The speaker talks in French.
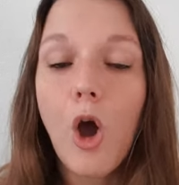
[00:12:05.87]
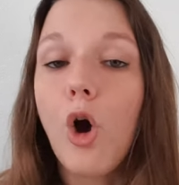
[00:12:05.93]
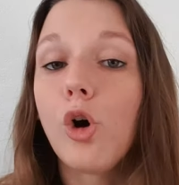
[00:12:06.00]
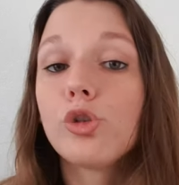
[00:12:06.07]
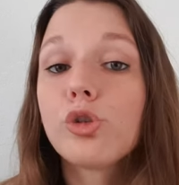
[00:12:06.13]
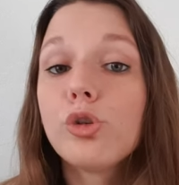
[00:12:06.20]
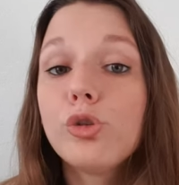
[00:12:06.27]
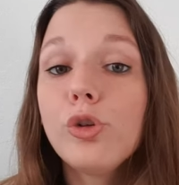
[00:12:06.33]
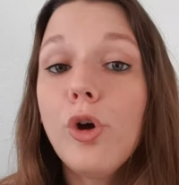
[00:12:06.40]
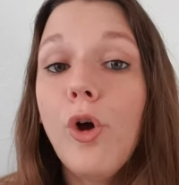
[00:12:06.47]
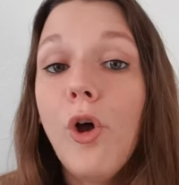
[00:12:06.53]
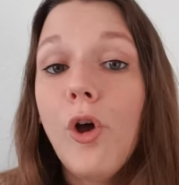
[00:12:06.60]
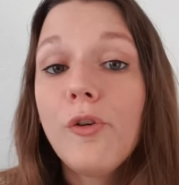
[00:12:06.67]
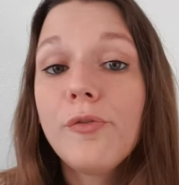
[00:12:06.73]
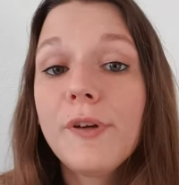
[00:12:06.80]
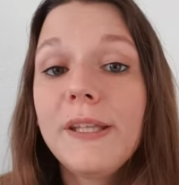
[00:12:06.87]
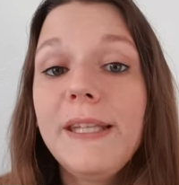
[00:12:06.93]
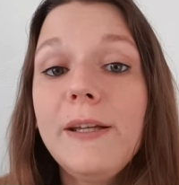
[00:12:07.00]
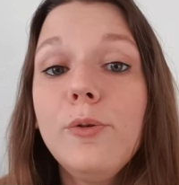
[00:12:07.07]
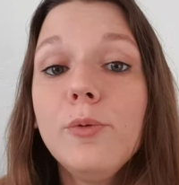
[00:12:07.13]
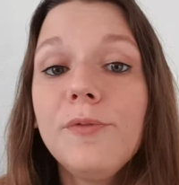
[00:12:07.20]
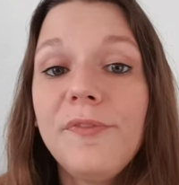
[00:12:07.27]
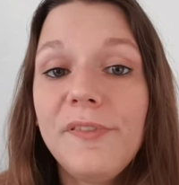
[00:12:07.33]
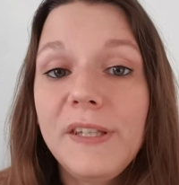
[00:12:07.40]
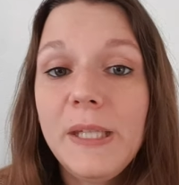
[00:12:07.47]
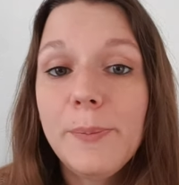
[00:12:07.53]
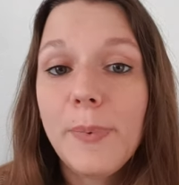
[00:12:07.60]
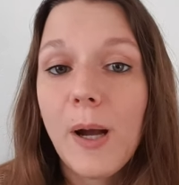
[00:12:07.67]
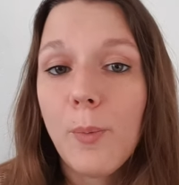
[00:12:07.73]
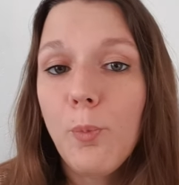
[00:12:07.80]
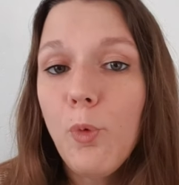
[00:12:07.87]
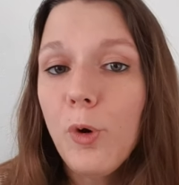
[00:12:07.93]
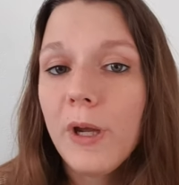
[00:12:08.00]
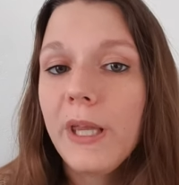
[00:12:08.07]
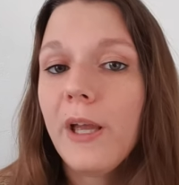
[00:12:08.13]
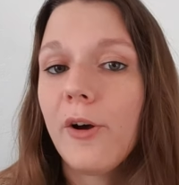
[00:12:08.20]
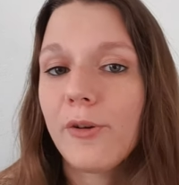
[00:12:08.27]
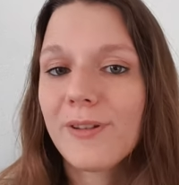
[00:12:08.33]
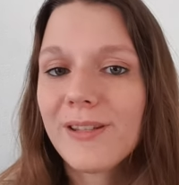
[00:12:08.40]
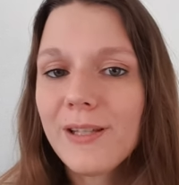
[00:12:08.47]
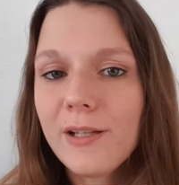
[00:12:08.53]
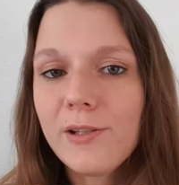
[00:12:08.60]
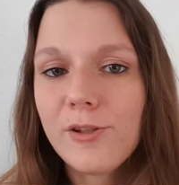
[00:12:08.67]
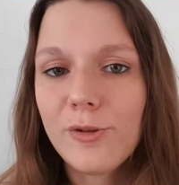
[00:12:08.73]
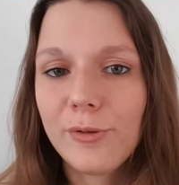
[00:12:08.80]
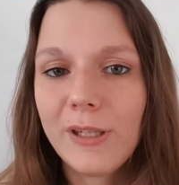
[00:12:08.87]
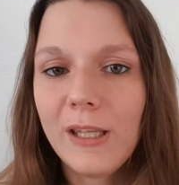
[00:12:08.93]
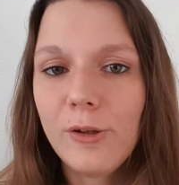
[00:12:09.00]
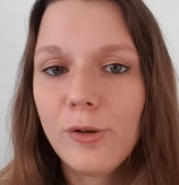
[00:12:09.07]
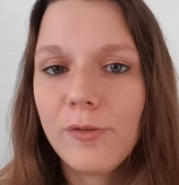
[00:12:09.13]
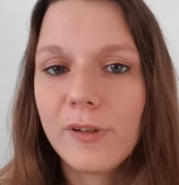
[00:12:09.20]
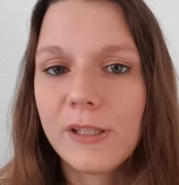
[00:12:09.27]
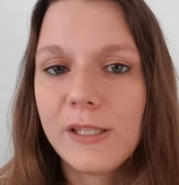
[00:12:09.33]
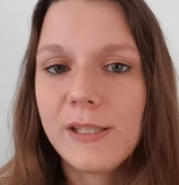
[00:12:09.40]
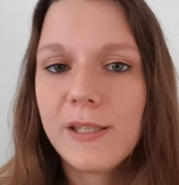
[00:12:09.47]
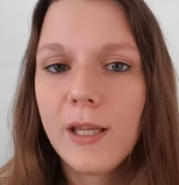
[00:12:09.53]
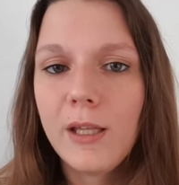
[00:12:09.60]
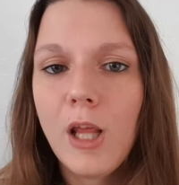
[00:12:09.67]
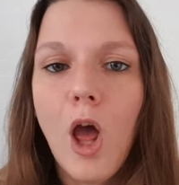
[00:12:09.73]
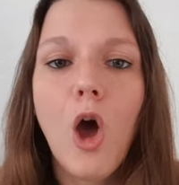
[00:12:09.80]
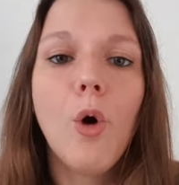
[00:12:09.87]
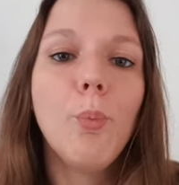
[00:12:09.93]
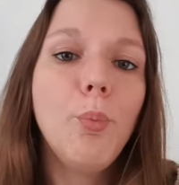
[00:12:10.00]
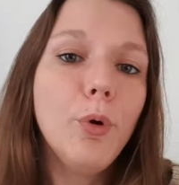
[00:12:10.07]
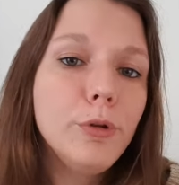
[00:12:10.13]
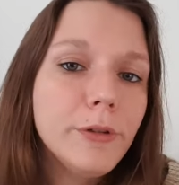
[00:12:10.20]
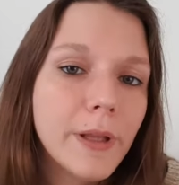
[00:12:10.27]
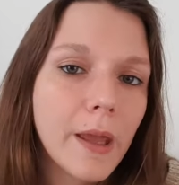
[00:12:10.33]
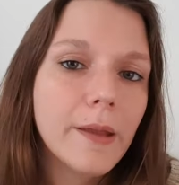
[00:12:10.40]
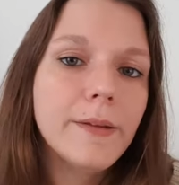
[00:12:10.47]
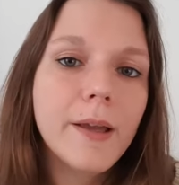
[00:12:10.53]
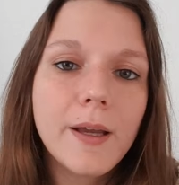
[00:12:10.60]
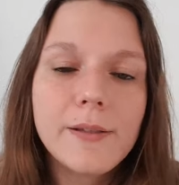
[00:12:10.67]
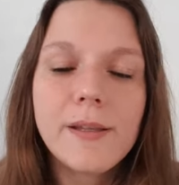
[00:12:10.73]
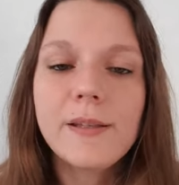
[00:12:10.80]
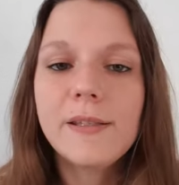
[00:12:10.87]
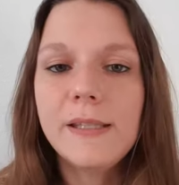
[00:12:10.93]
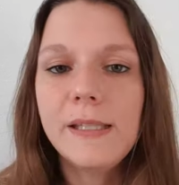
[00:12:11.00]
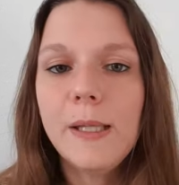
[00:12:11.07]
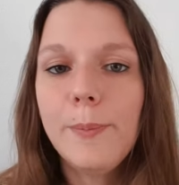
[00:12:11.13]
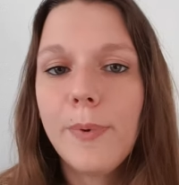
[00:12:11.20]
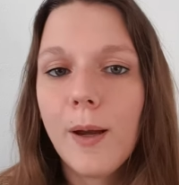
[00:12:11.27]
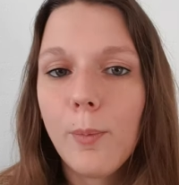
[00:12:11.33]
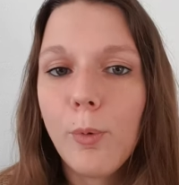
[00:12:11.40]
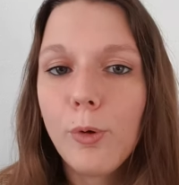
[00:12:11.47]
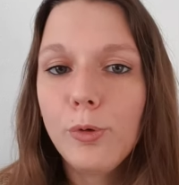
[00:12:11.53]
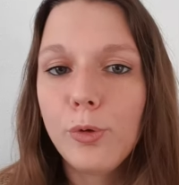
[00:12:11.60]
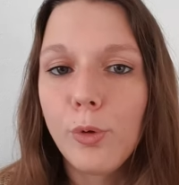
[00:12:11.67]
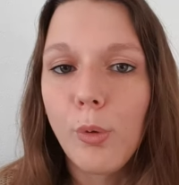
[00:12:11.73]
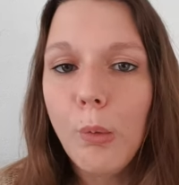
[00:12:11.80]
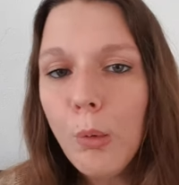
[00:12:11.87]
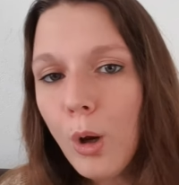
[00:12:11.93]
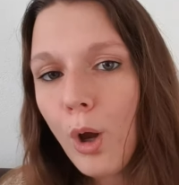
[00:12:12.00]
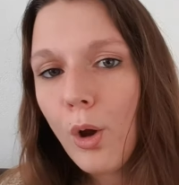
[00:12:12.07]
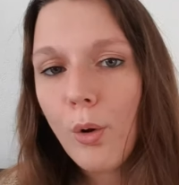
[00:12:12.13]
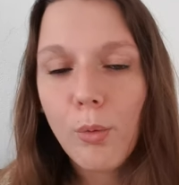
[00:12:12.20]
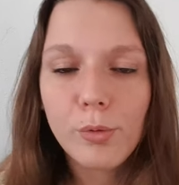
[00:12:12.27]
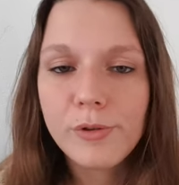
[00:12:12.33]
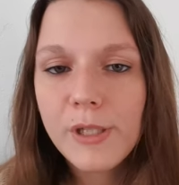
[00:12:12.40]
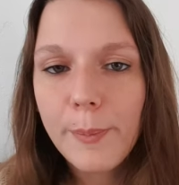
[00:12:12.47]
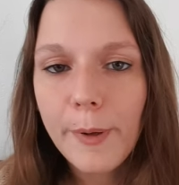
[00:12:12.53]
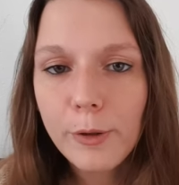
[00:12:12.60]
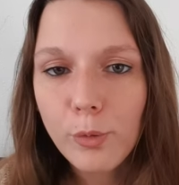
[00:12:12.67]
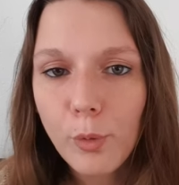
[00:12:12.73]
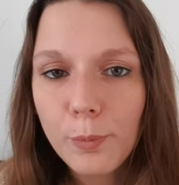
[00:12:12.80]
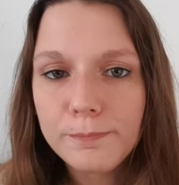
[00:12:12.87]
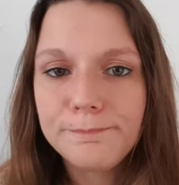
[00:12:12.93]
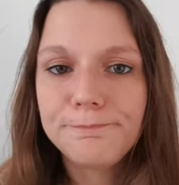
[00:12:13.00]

Entre-temps, Frédégonde finit par mourir en 597, peut-être assassiné par Brunehaut, on ne sait pas trop.